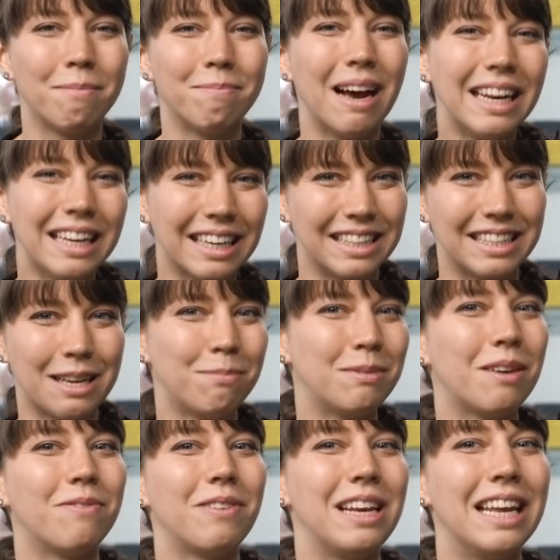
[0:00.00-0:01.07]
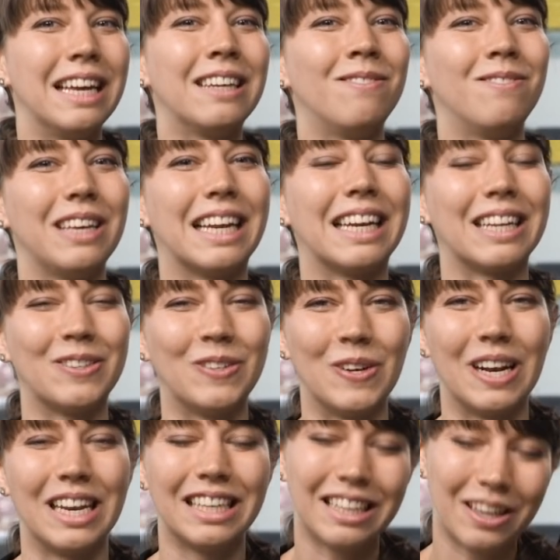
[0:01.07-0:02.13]
Beide Rezepte verlinken wir
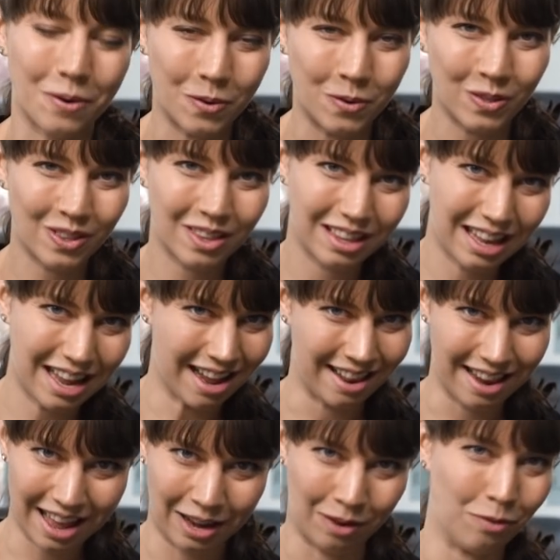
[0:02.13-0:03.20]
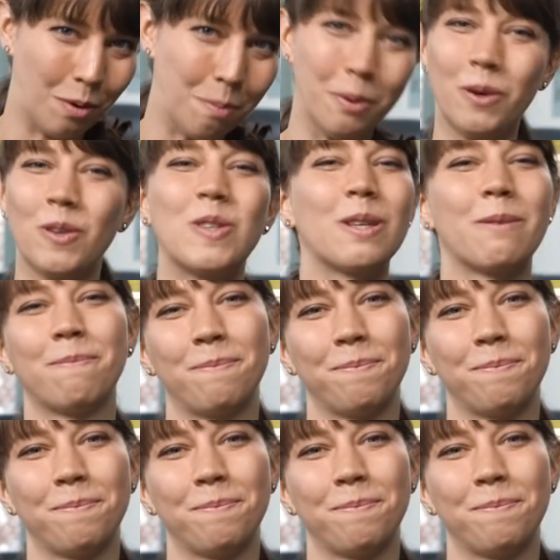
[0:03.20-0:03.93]
natürlich unten in der Infobox.